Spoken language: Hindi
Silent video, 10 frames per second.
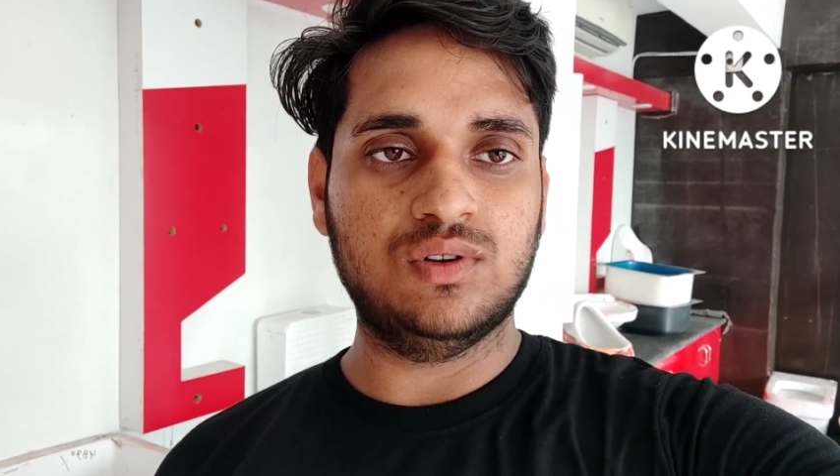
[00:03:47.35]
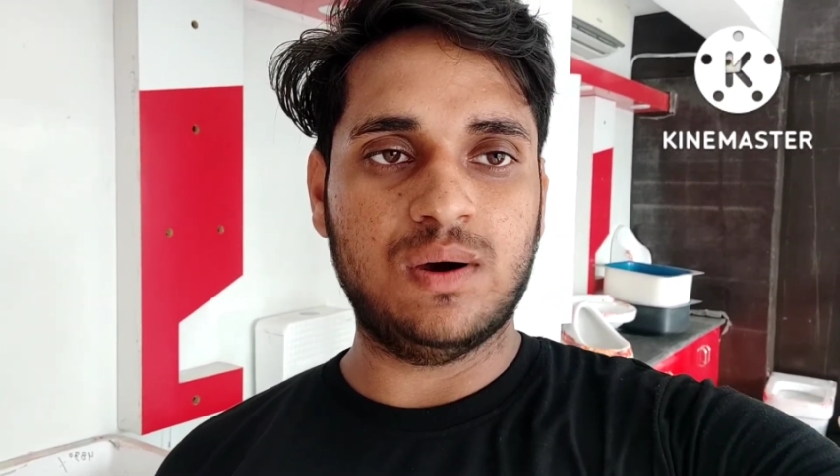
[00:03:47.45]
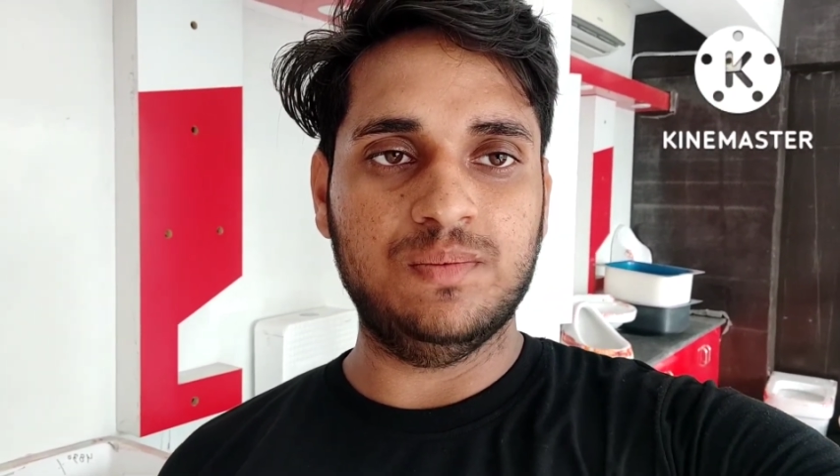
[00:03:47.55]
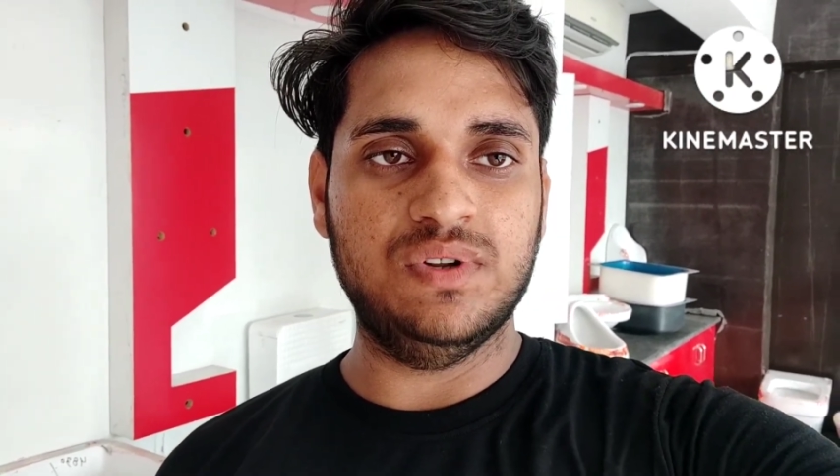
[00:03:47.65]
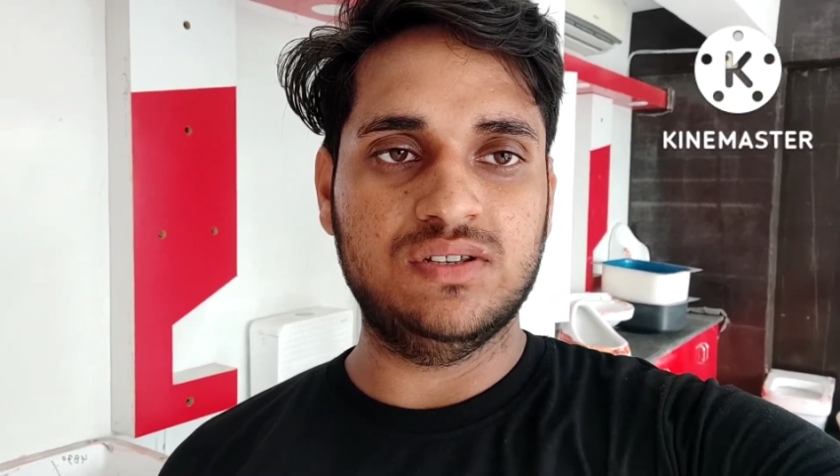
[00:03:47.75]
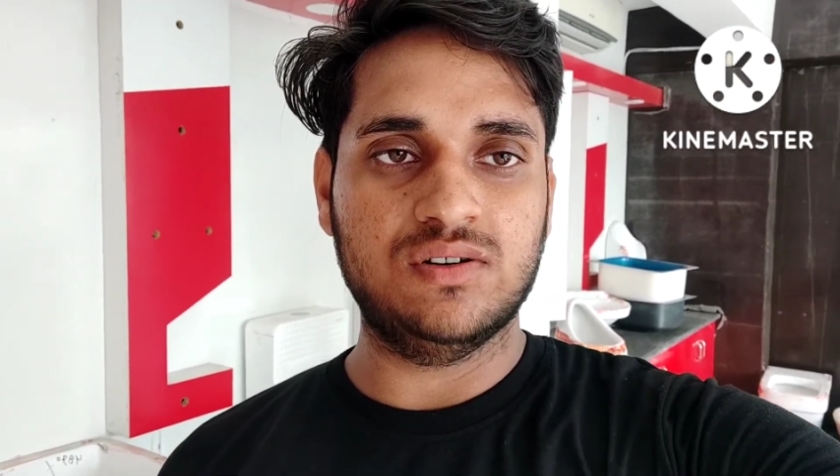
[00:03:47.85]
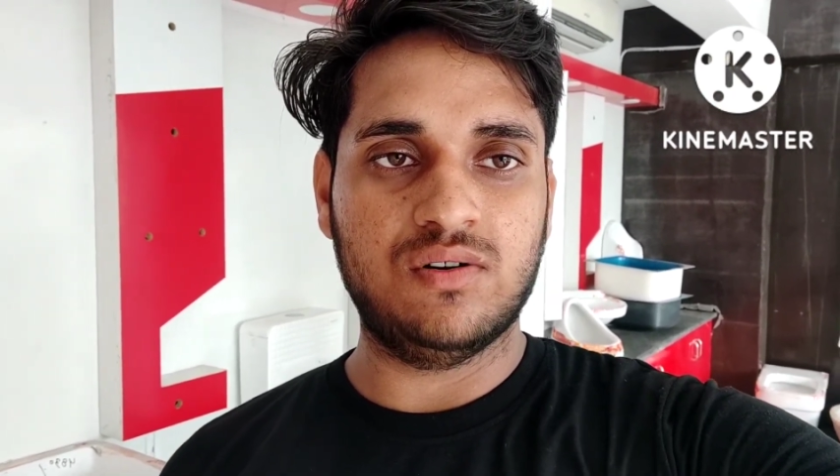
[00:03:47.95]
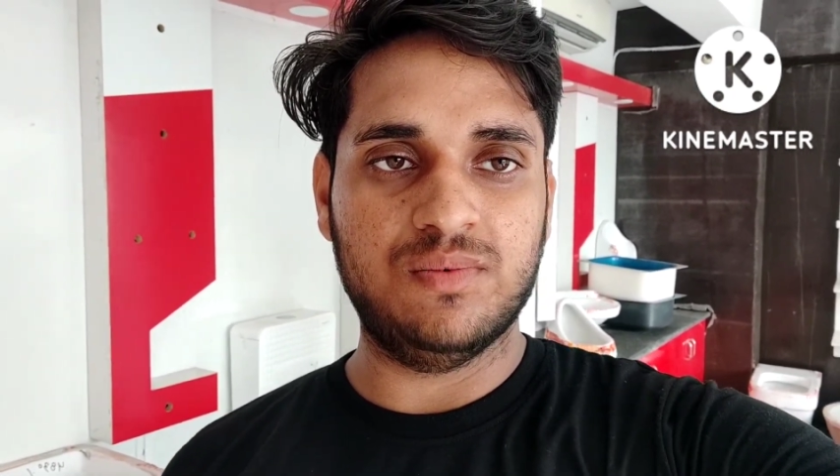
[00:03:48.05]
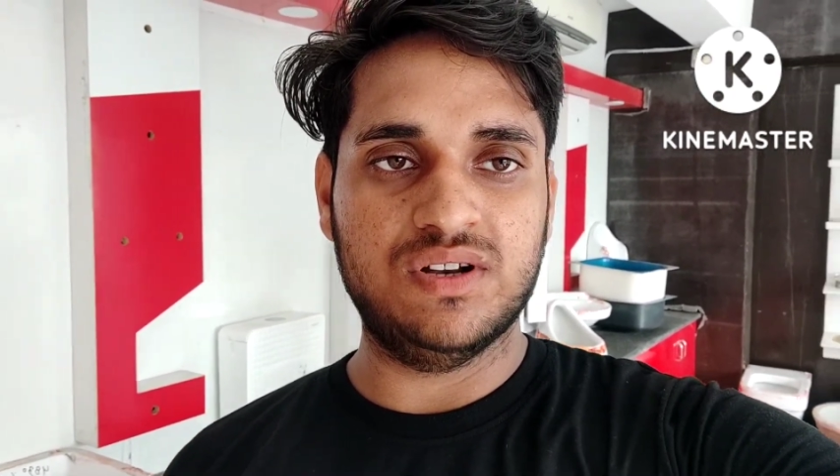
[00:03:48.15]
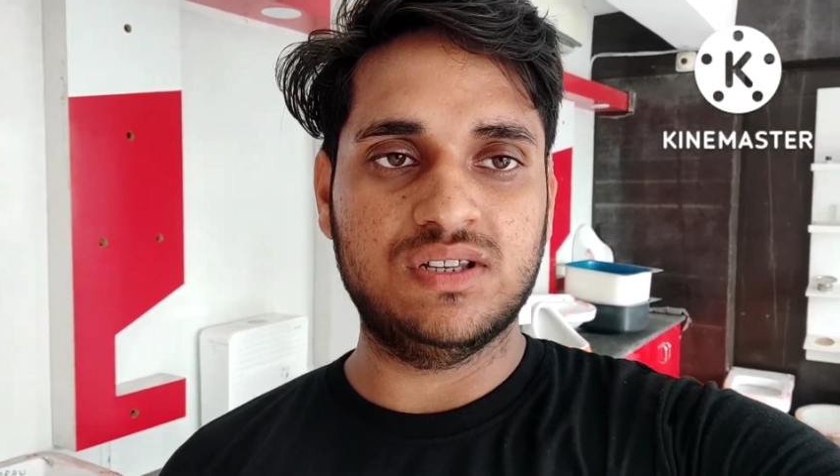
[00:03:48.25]
तो आप नीचे
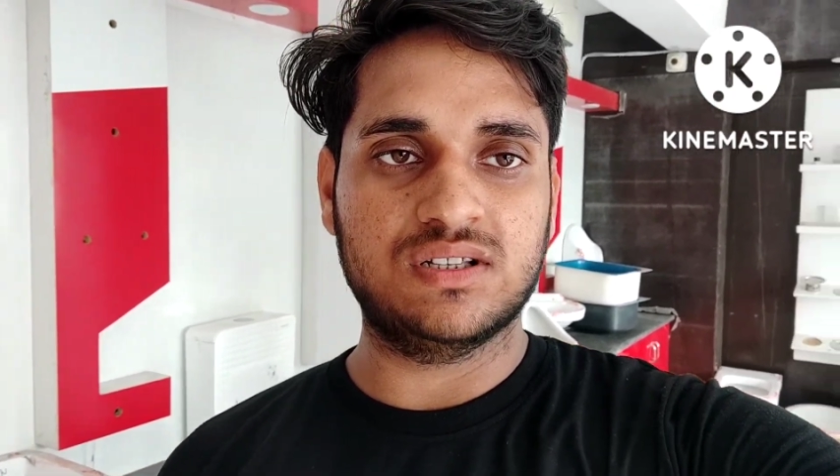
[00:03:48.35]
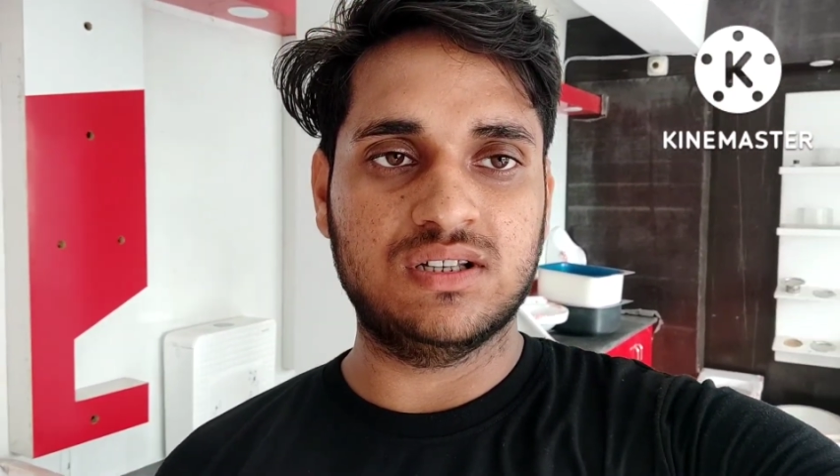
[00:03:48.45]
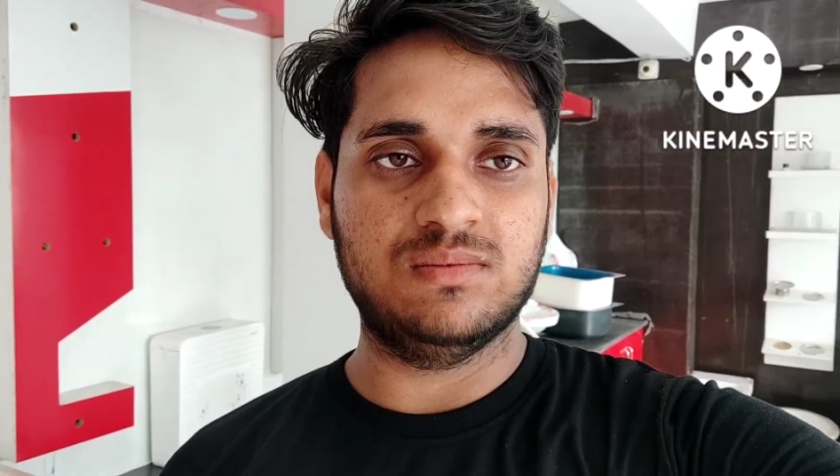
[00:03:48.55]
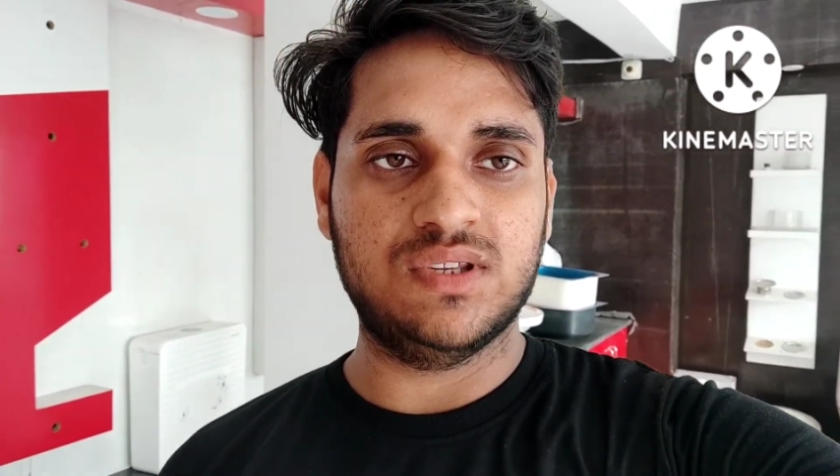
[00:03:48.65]
कमेंट सेक्शन